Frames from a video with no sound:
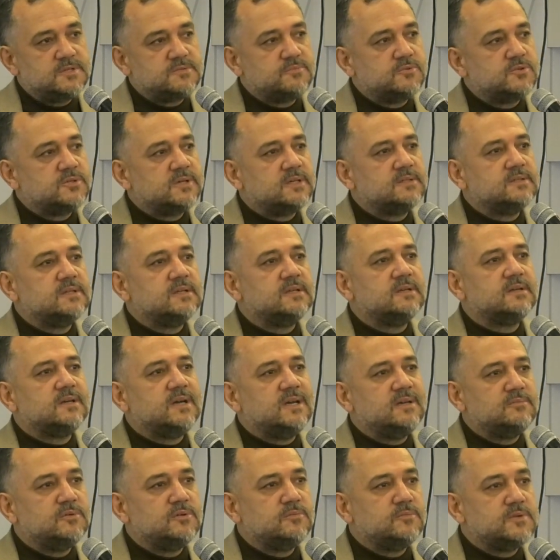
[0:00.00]
Biz bu canların
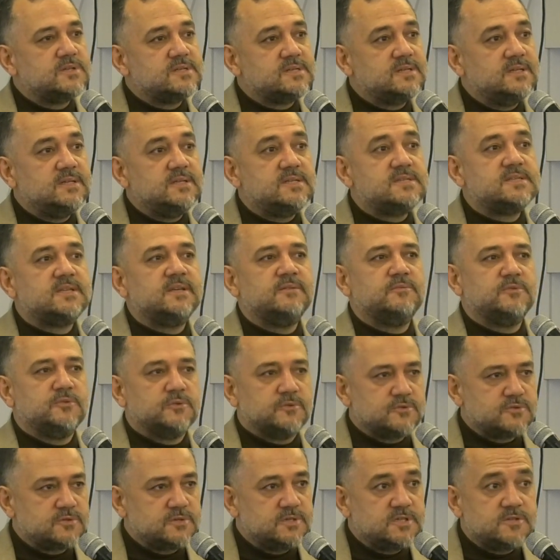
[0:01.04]
kaybolmasını
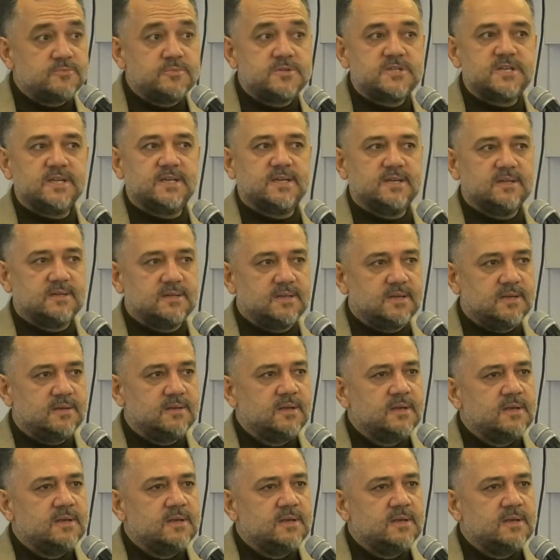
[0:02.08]
istemiyoruz hiçbir şekilde.